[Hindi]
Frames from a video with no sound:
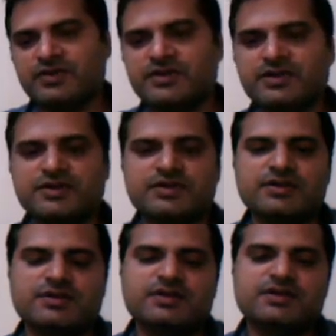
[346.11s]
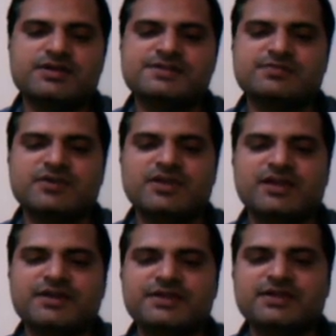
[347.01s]
ठीक है इसमें ये
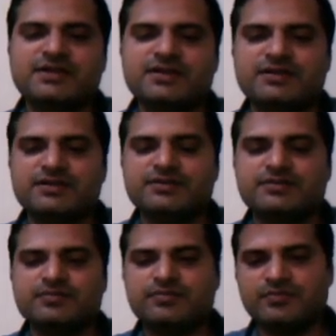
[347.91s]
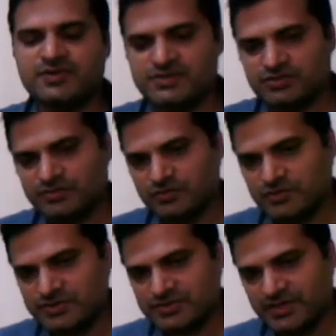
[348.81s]
एनालिटिक है या नहीं फर्स्ट ऑफ
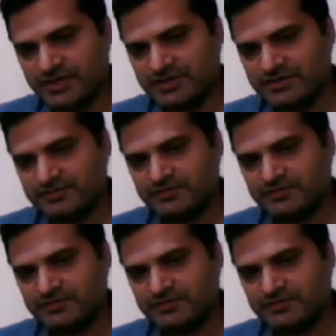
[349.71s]
ऑल साइन